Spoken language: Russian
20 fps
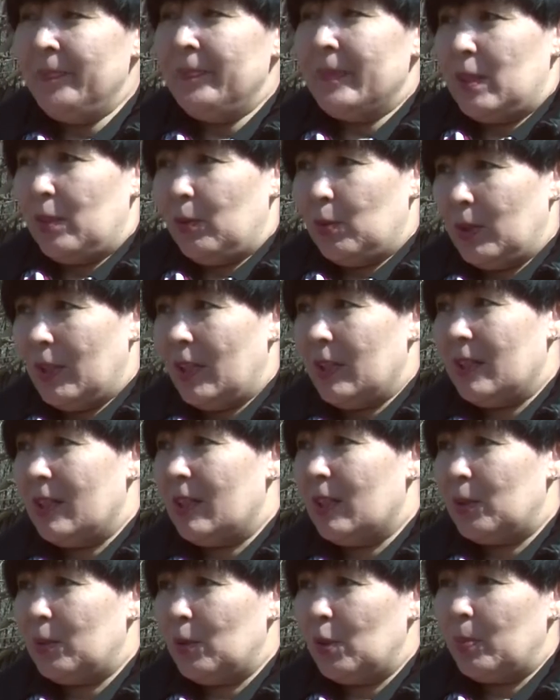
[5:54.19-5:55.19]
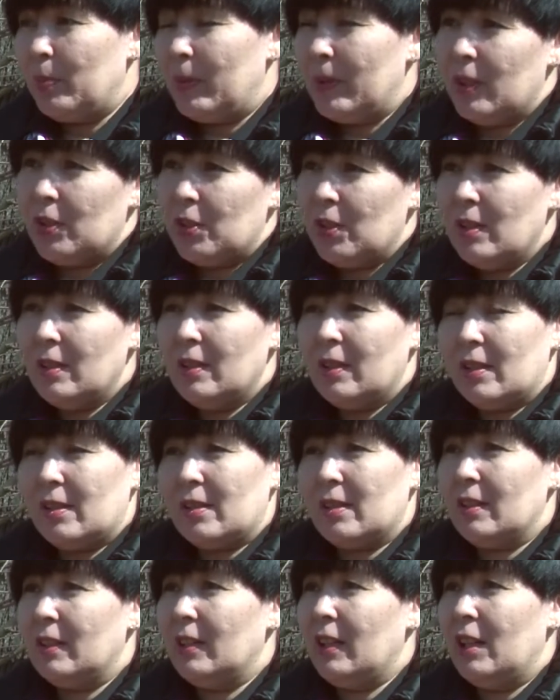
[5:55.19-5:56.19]
Сегодня они готовят положение,
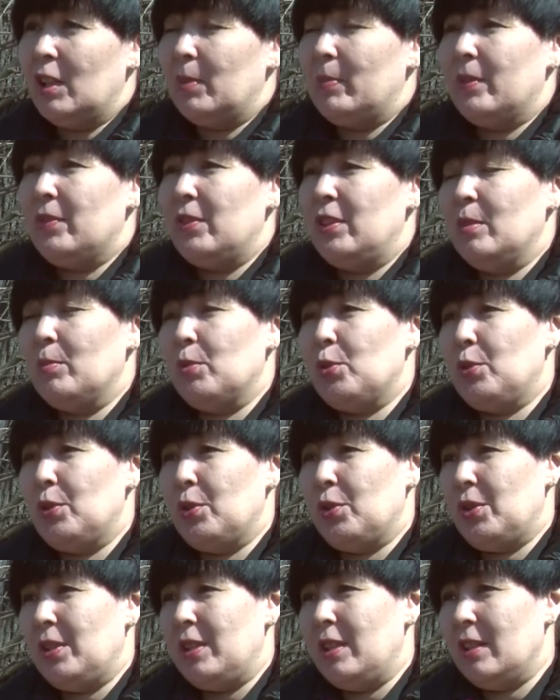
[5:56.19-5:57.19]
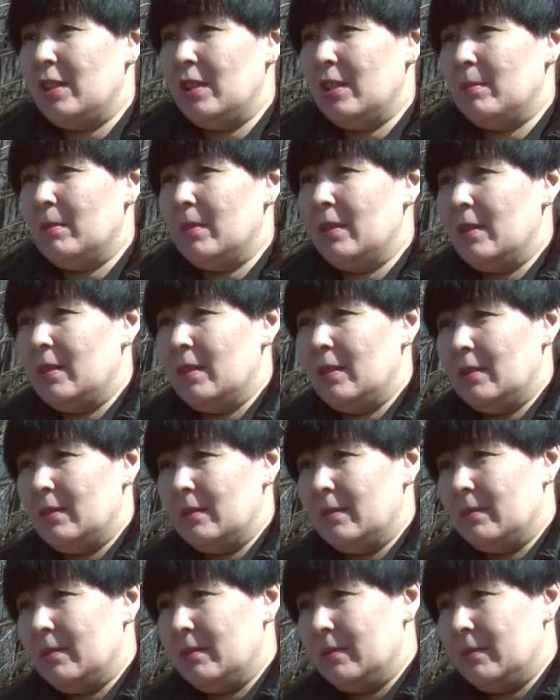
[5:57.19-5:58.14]
рассылают по всем учреждениям а,